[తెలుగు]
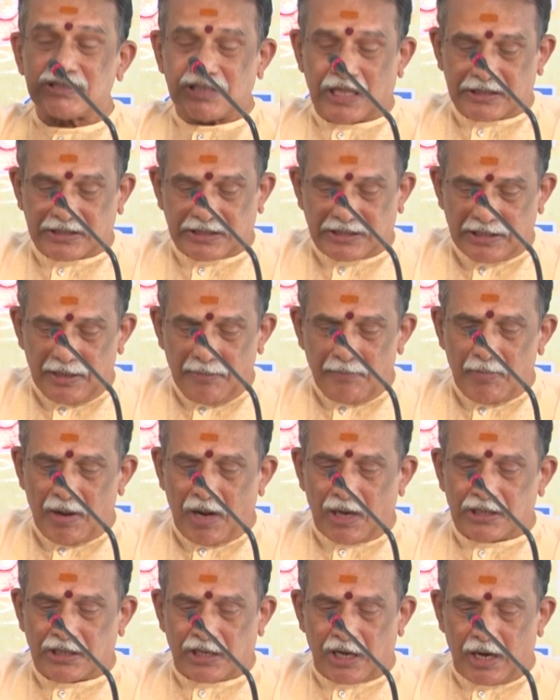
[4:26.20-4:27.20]
సత్యం
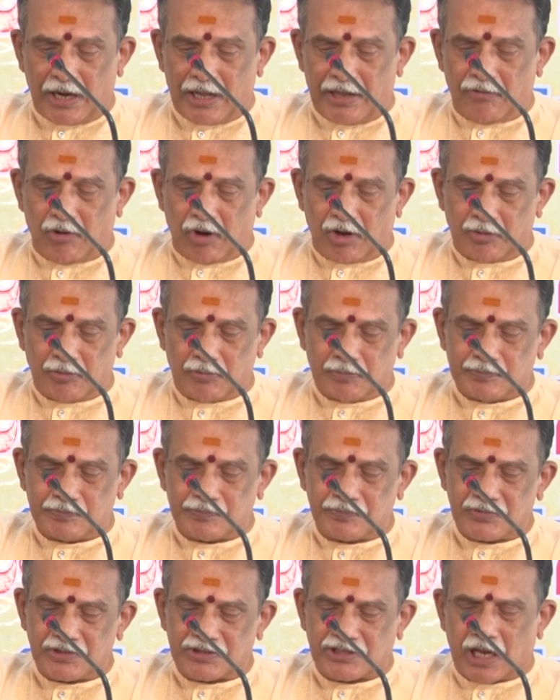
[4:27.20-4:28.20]
మాట్లాడేవాడు
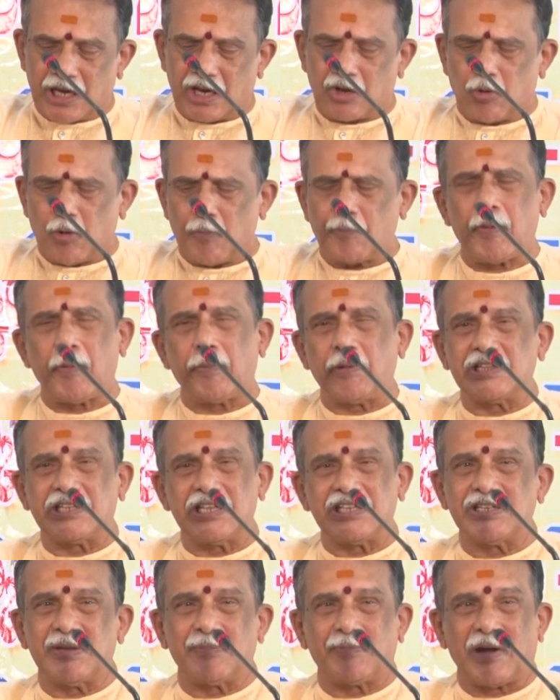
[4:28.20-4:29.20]
చాలా గొప్ప
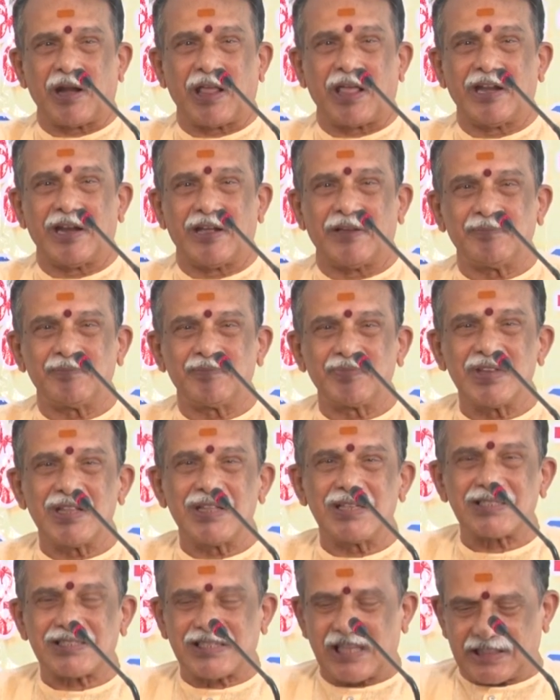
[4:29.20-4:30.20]
పద్యం చెప్పాడు ఆయన
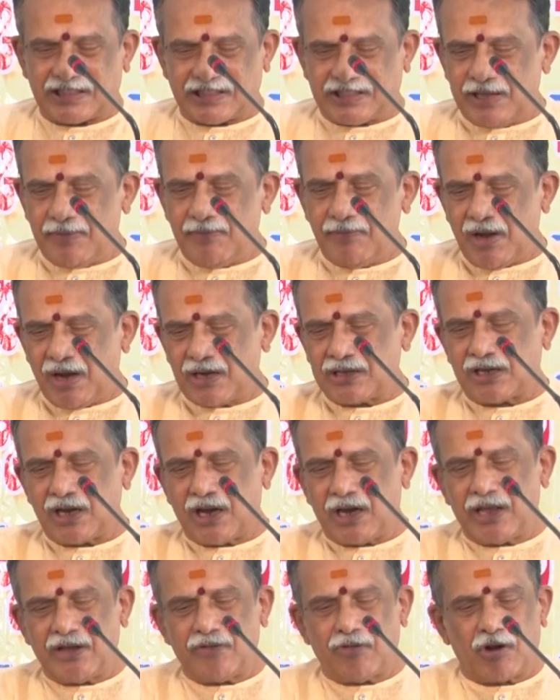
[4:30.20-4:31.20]
సత్యం
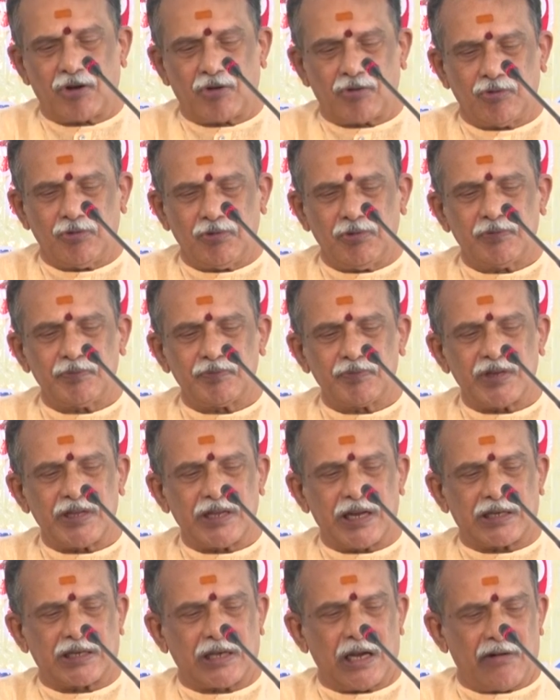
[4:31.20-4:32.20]
మాట్లాడేవాడు
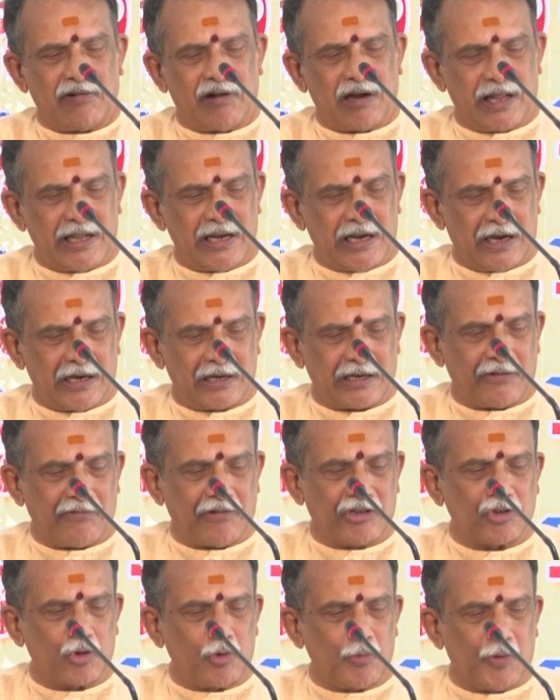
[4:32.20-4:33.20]
ఎట్లా వాడైనట
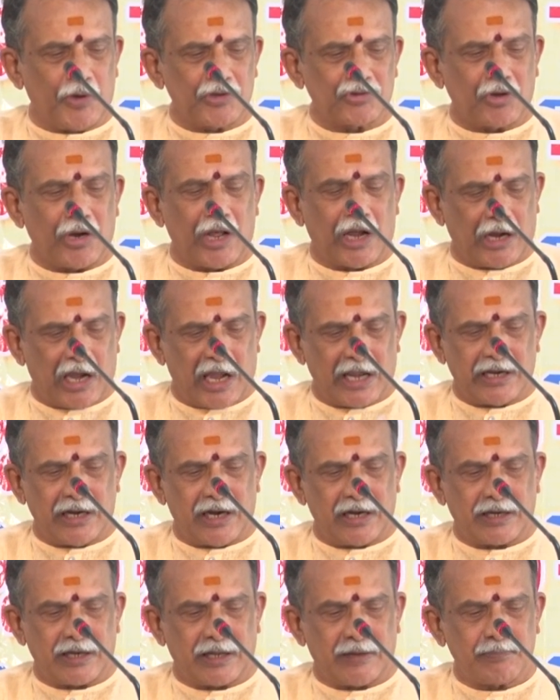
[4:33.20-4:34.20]
వదురుపోతులాగా
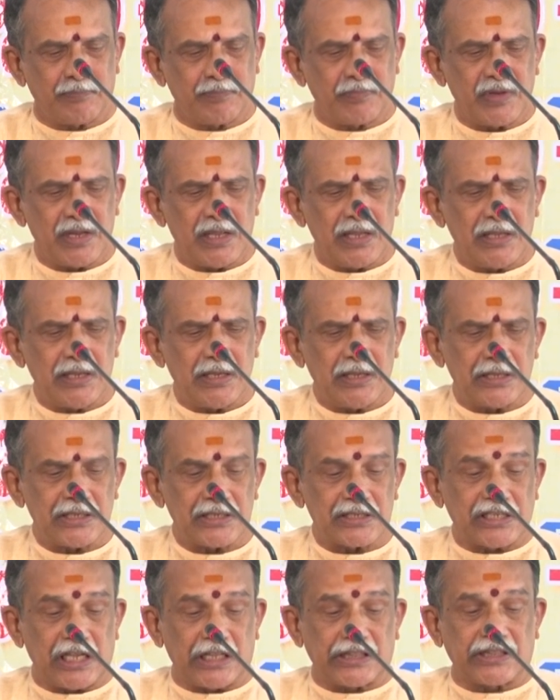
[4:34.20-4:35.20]
ఆయనట
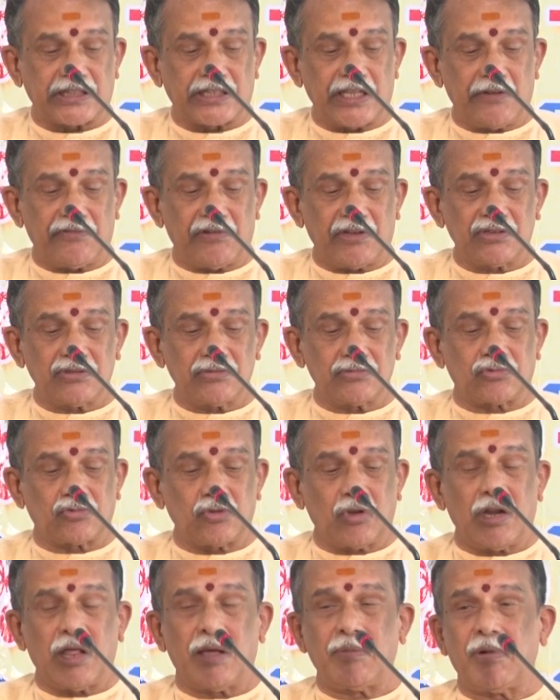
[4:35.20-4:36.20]

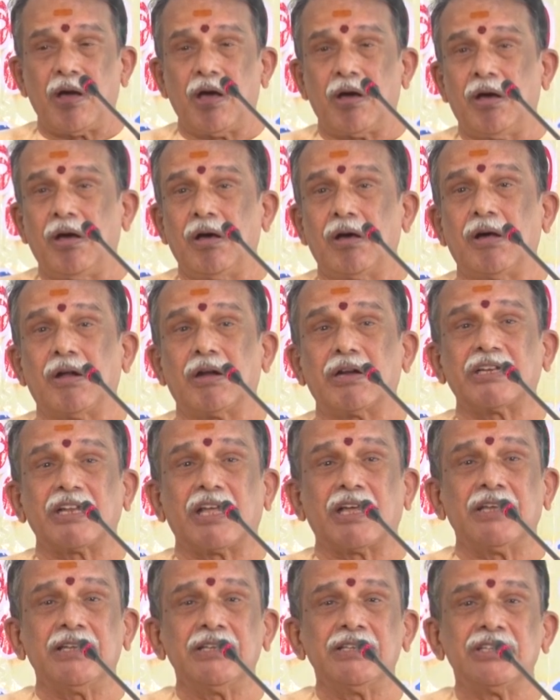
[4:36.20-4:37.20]
సత్యవంతుల మాట
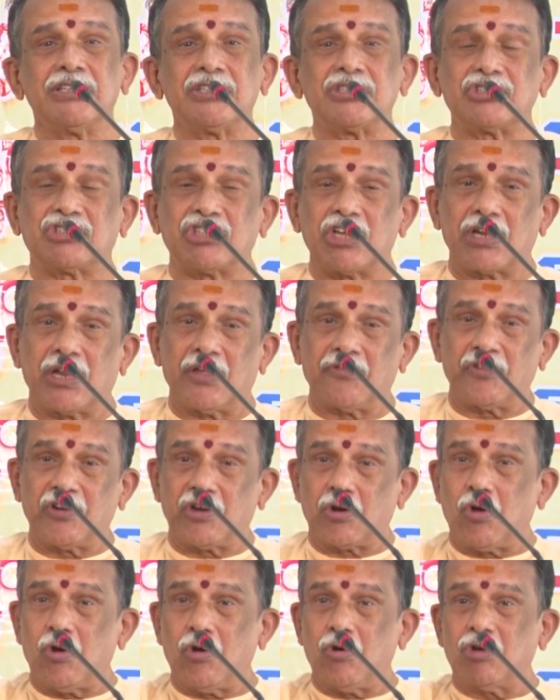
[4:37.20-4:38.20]
జన
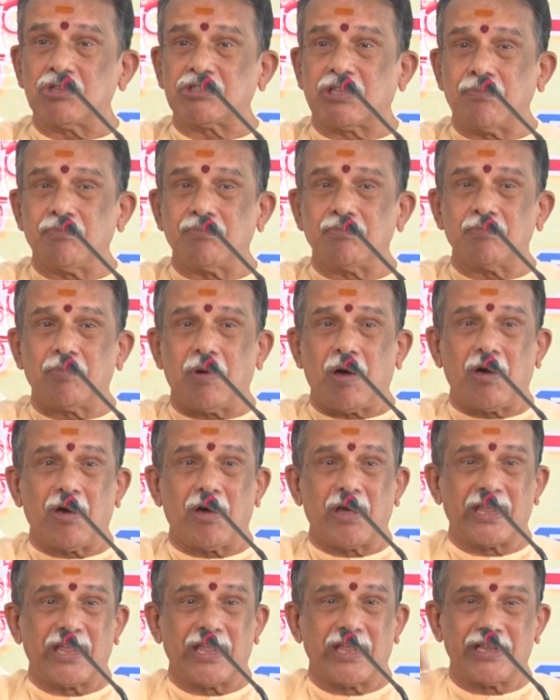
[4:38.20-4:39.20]
విరోధం
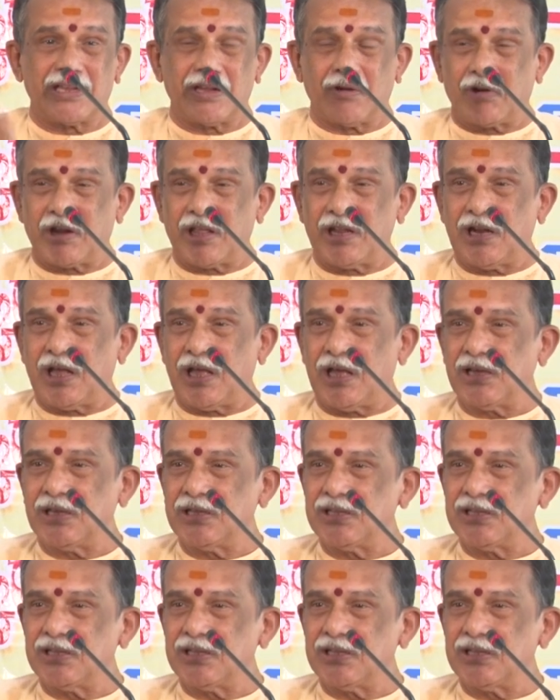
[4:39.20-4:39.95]
బాయ్ ఎవడైనా